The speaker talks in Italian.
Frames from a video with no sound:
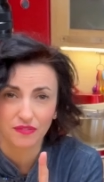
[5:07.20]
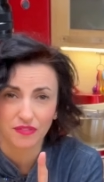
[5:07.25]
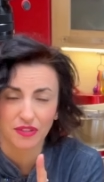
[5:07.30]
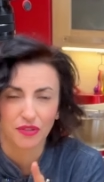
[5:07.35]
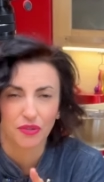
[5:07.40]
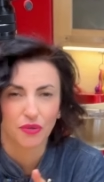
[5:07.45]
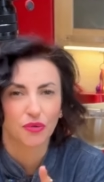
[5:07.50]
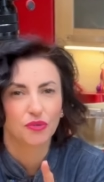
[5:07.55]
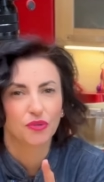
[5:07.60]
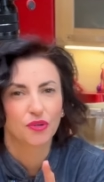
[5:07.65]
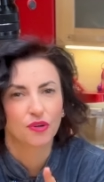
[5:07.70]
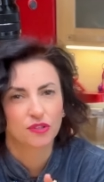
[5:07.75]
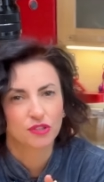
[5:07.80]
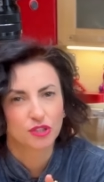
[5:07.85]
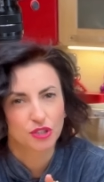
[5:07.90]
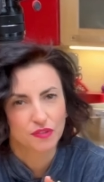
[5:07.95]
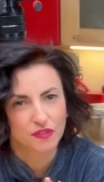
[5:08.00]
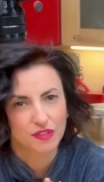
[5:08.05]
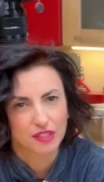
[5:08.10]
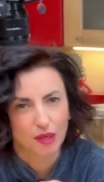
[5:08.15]
video, noi
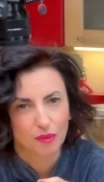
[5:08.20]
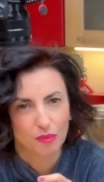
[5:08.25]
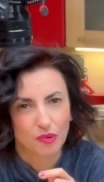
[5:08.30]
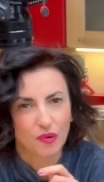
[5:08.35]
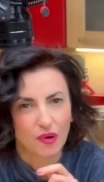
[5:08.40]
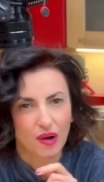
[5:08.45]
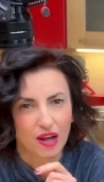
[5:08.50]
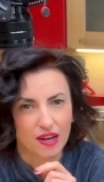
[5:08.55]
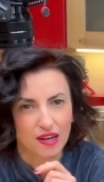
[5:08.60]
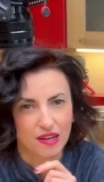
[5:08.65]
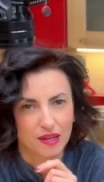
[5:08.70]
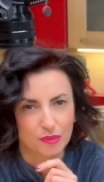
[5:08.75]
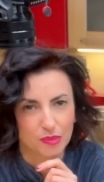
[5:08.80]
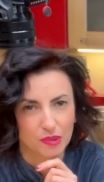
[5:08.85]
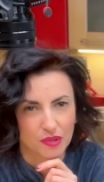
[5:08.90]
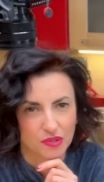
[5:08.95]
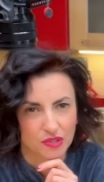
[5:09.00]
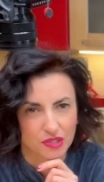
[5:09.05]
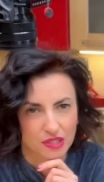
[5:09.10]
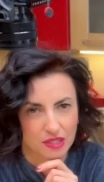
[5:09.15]
ci vediamo alla
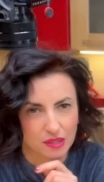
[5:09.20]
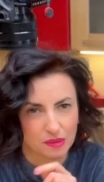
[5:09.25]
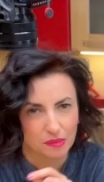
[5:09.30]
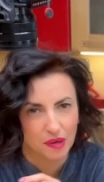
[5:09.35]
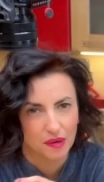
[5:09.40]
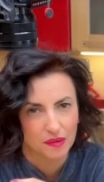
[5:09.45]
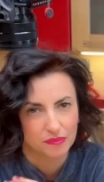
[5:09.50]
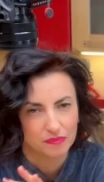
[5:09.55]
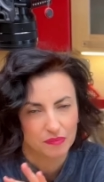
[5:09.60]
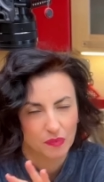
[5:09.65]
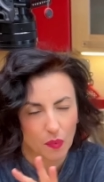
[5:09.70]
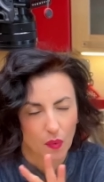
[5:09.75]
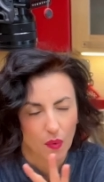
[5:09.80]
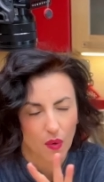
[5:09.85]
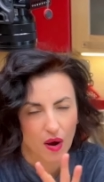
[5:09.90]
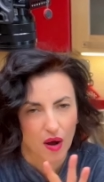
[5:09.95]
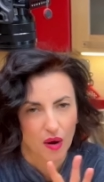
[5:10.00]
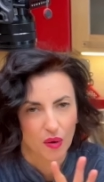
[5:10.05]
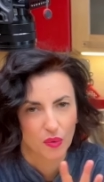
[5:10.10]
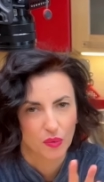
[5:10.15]
prossima.
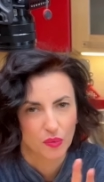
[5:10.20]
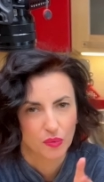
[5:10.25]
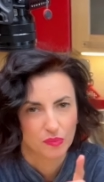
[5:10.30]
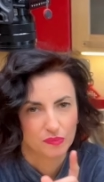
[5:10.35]
Wow.